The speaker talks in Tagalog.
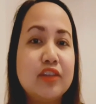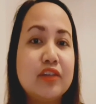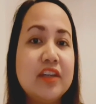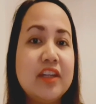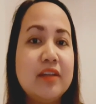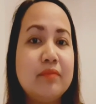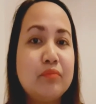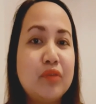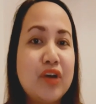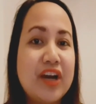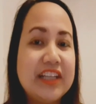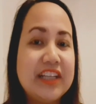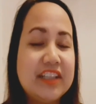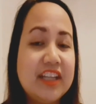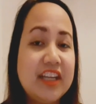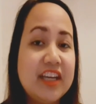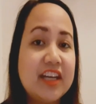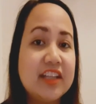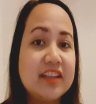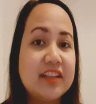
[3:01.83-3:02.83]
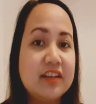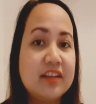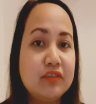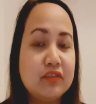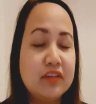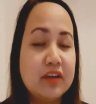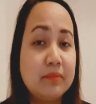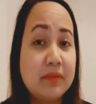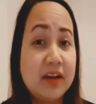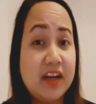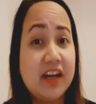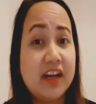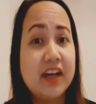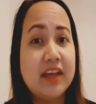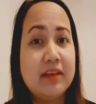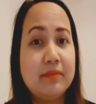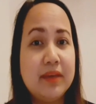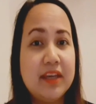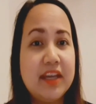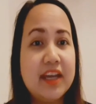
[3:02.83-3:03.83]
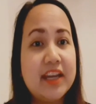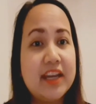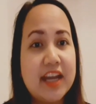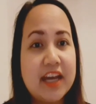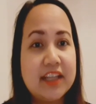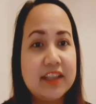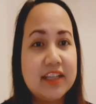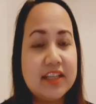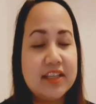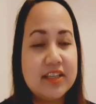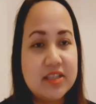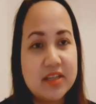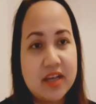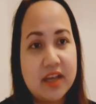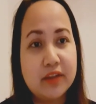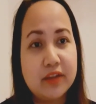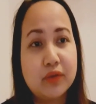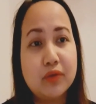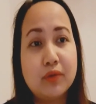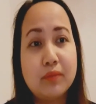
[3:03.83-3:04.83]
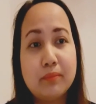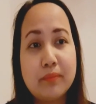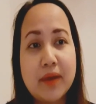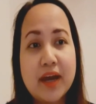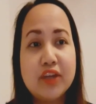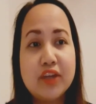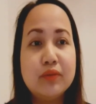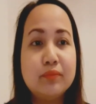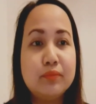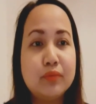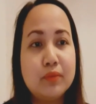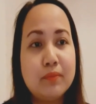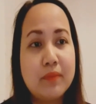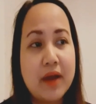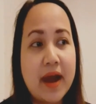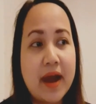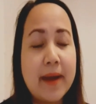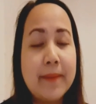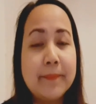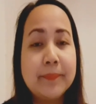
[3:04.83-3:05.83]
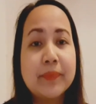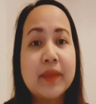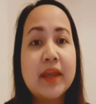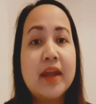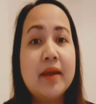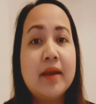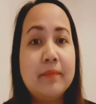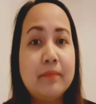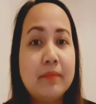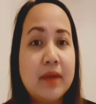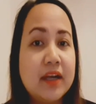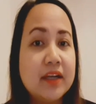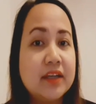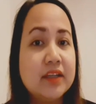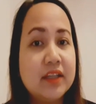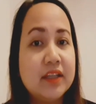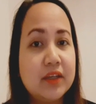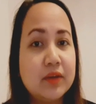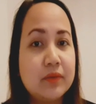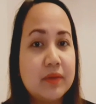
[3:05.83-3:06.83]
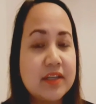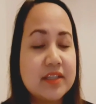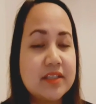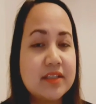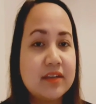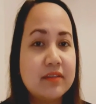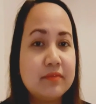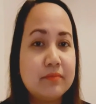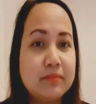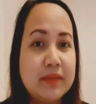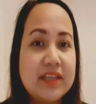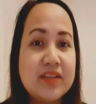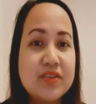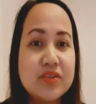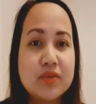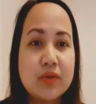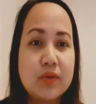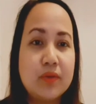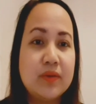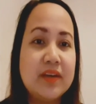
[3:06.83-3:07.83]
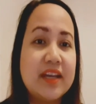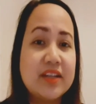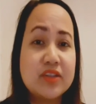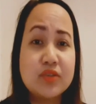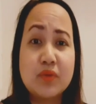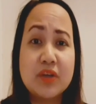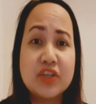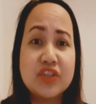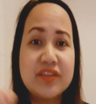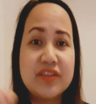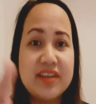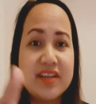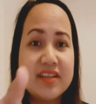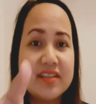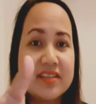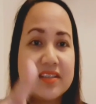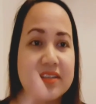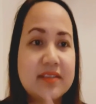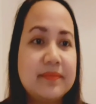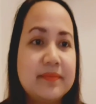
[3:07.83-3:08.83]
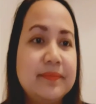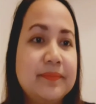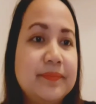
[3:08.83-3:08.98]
ito din po ang tinatanong ng mga kaibigan natin dyan kung paano po ba mag-request ng PIN. So let's watch this